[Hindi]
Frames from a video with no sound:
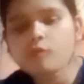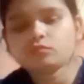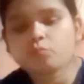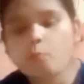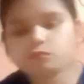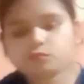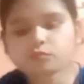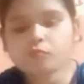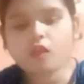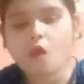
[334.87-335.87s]
और छाछ
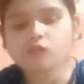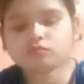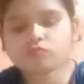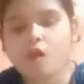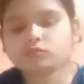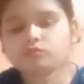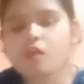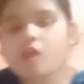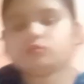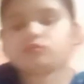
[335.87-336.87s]
और रोटी
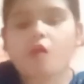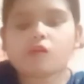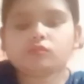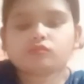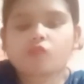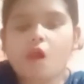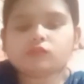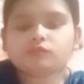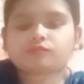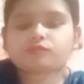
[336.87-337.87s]
और सीताफल
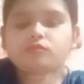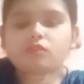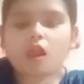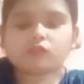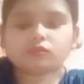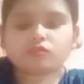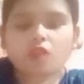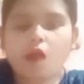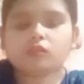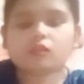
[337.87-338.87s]
की सब्ज़ी तो मुझे तो
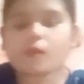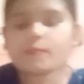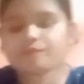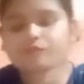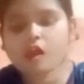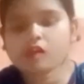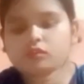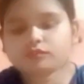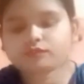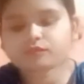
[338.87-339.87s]
लगी सच में बहुत
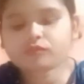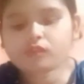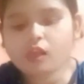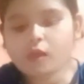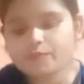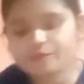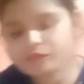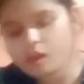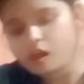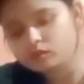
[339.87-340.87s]
टेस्टी क्योंकि
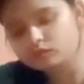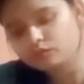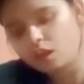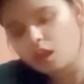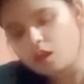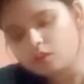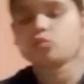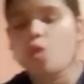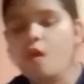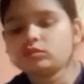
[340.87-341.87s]
सीताफल में आमी
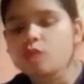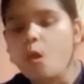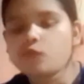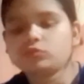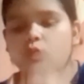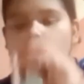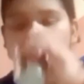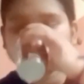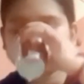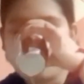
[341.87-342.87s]
कच्ची आमी
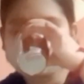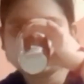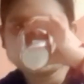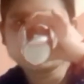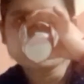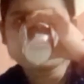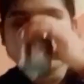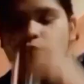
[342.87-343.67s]
डाल के बनाओ तो और ज़्यादा